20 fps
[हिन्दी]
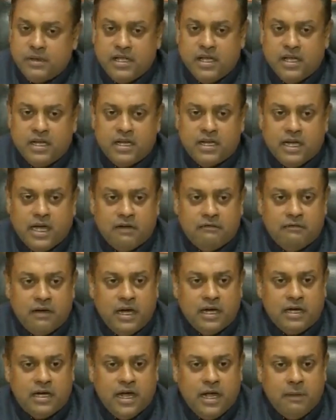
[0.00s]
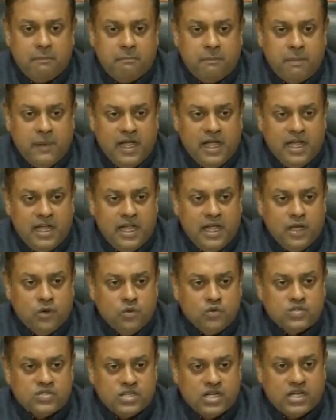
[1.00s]
प्रियंका वाड्रा
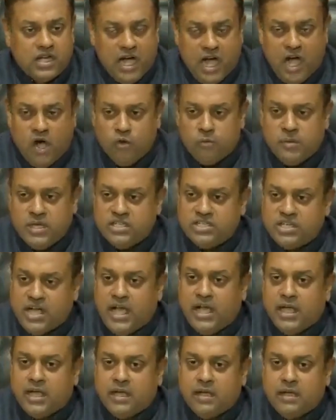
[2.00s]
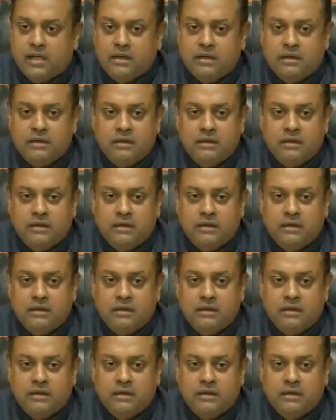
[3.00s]
पहले उस गांव में जाए